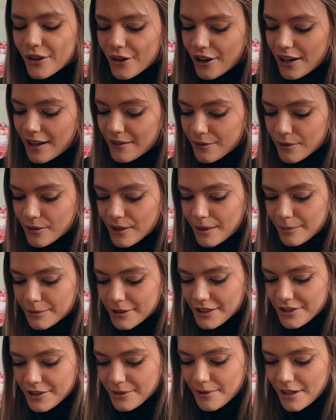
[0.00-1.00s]
Kocham w ogóle
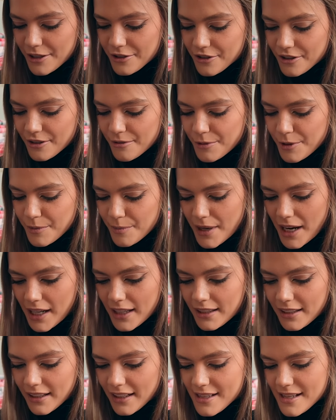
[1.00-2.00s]
ptasiemleczko. Mój
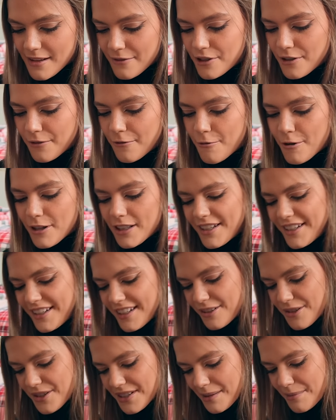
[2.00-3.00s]
brat e, zawsze wkłada
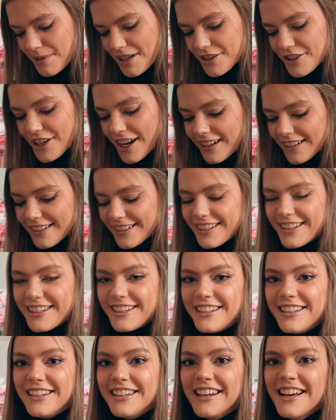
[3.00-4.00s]
je do
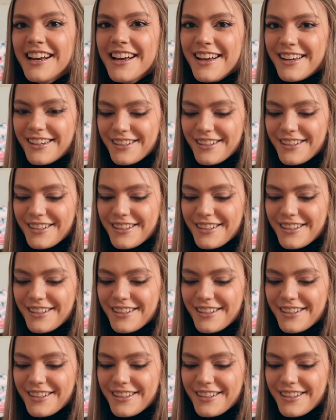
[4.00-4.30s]
zamrażarki i